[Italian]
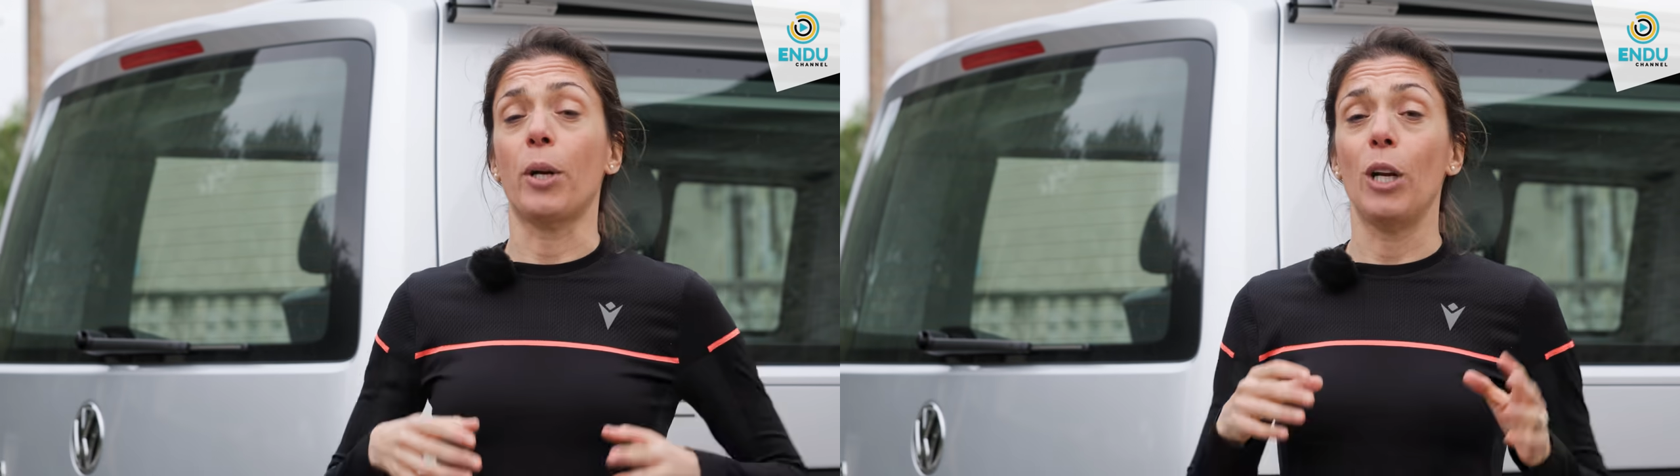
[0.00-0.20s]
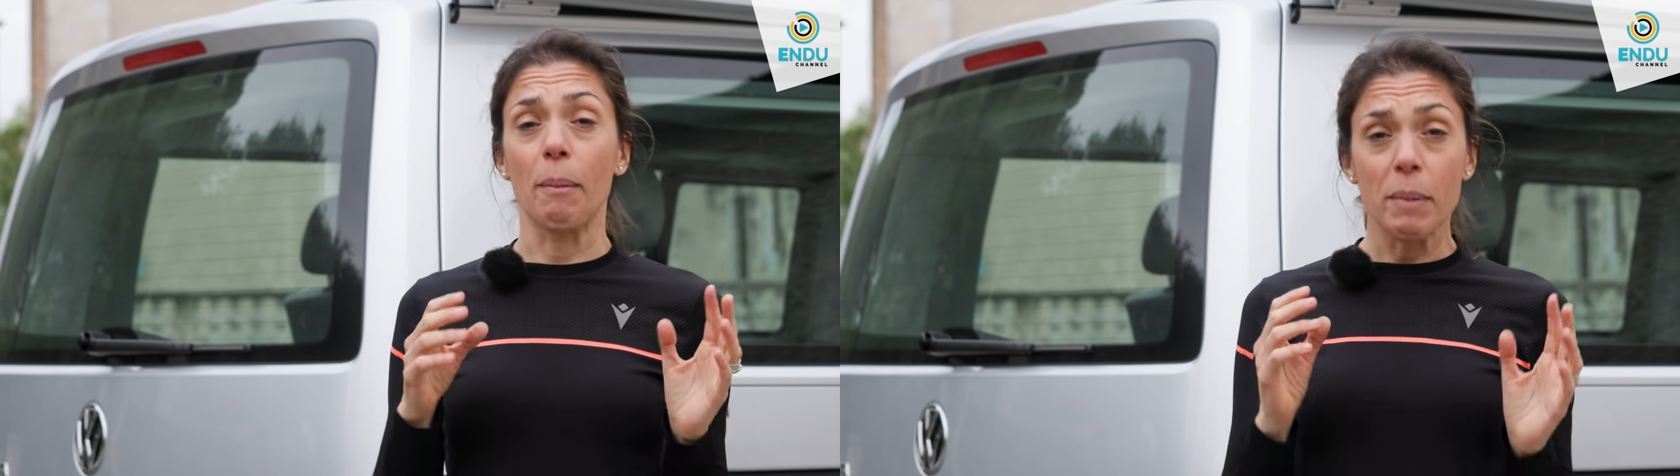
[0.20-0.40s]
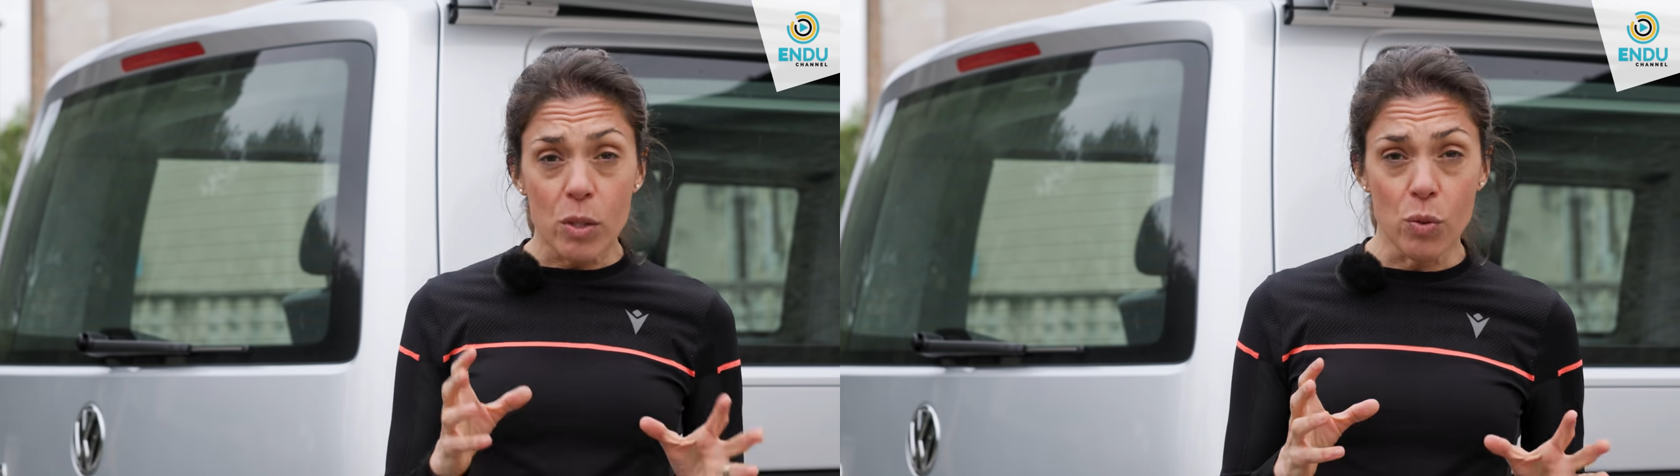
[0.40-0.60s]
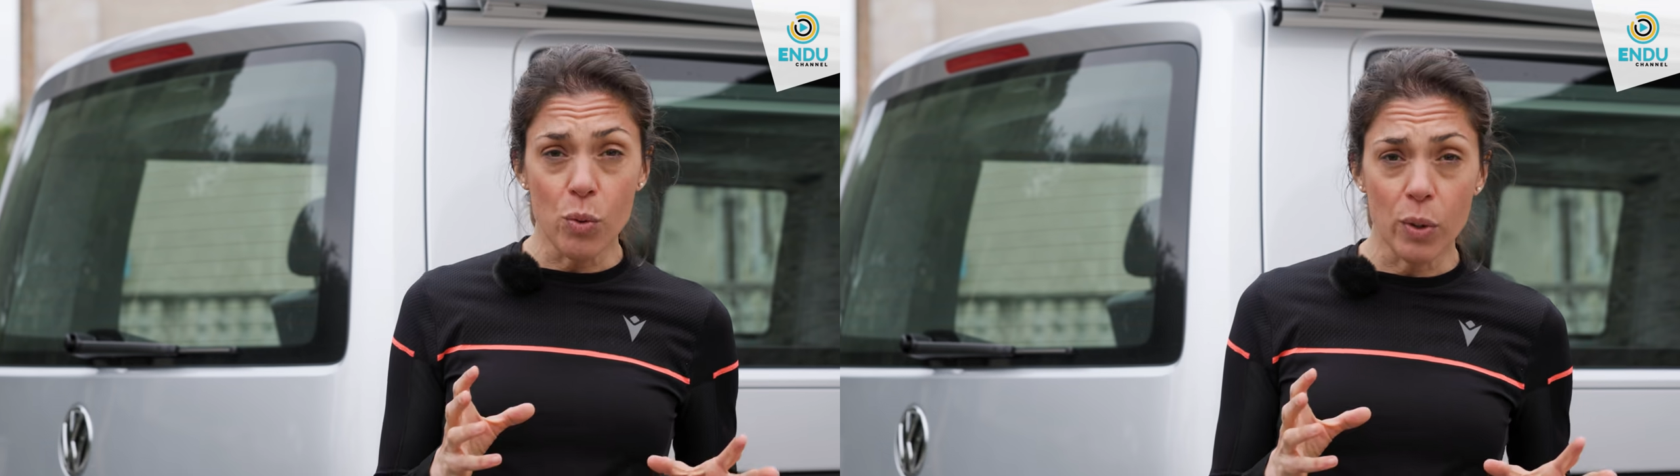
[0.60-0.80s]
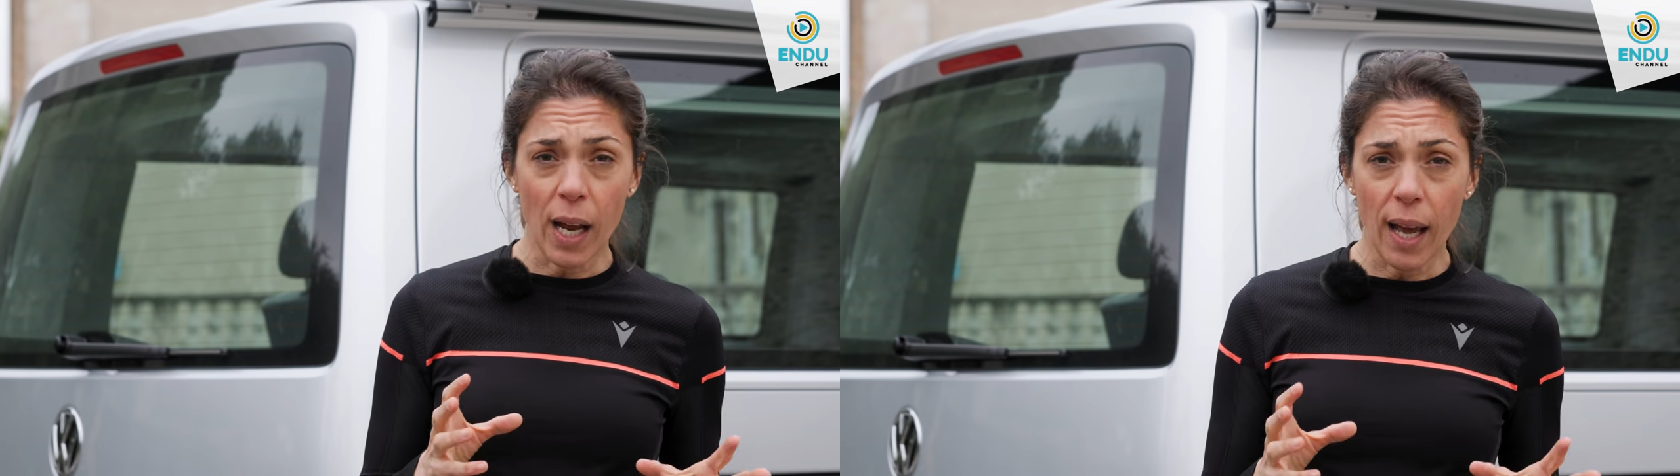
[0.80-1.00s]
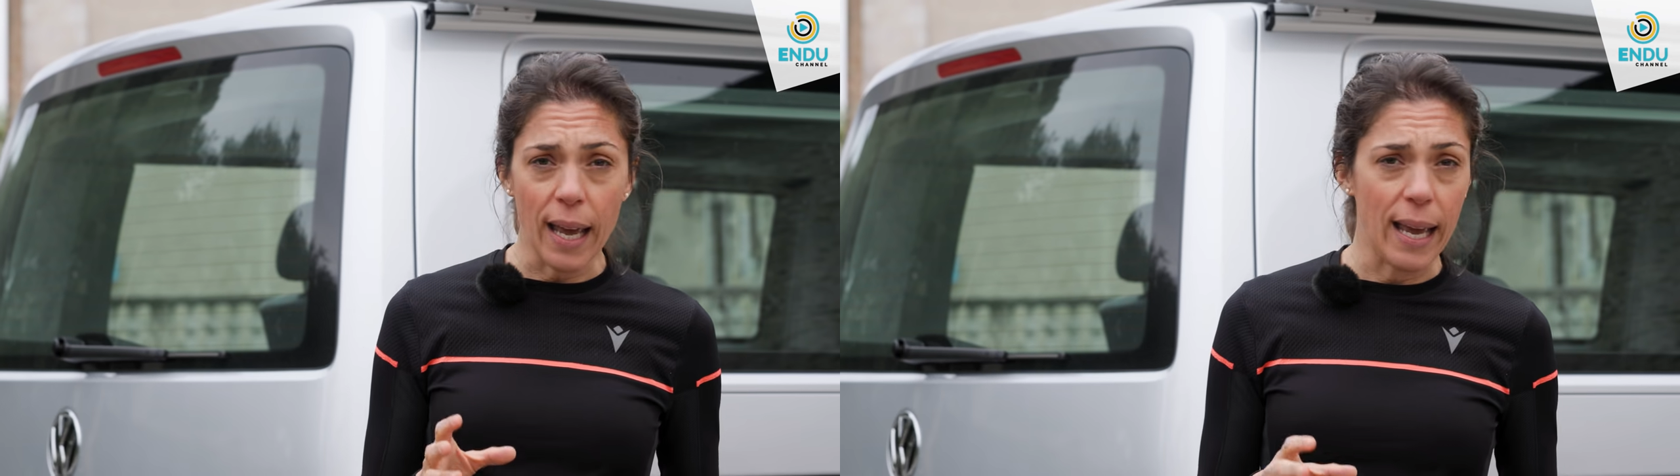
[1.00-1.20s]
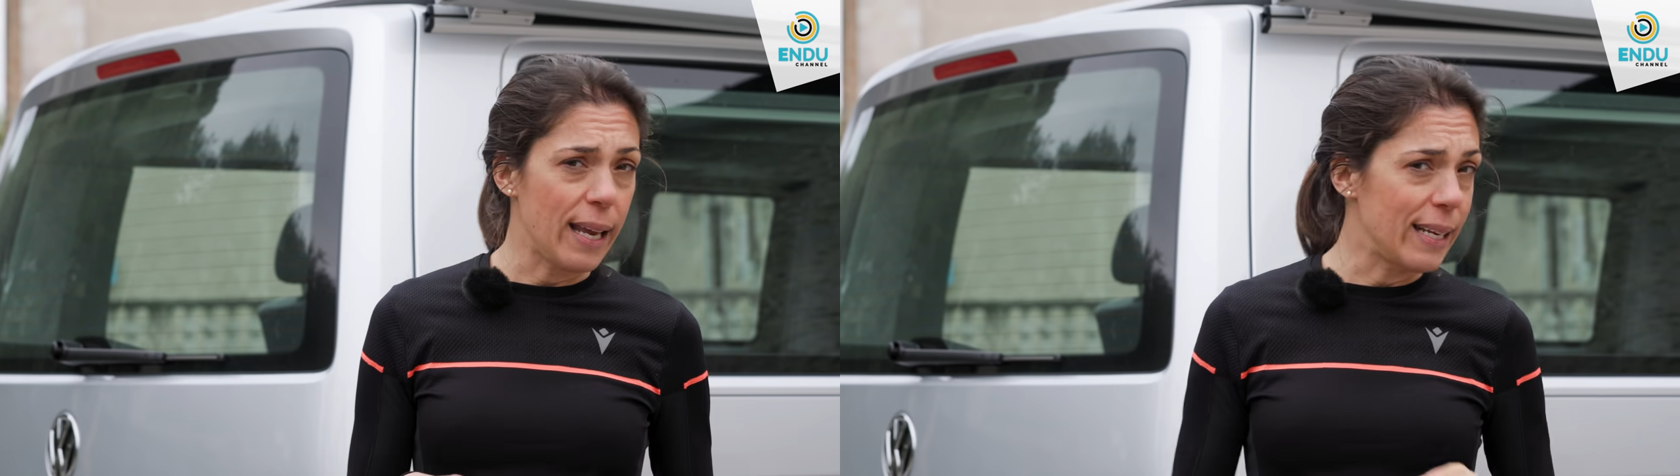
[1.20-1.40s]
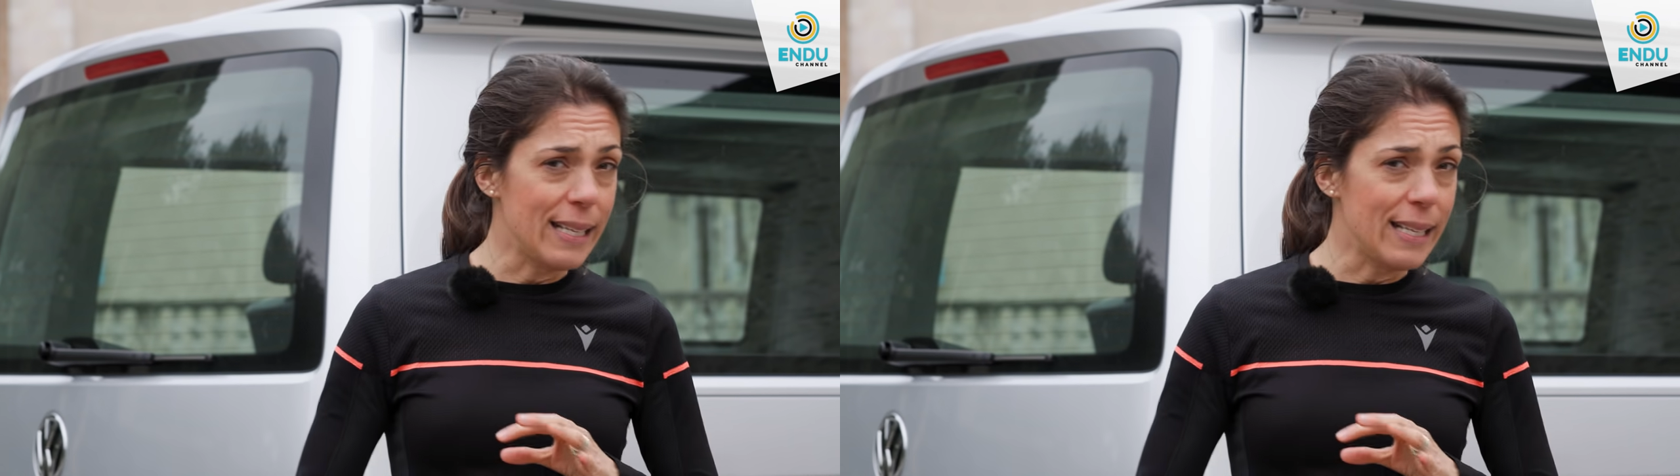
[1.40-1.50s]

però la misura è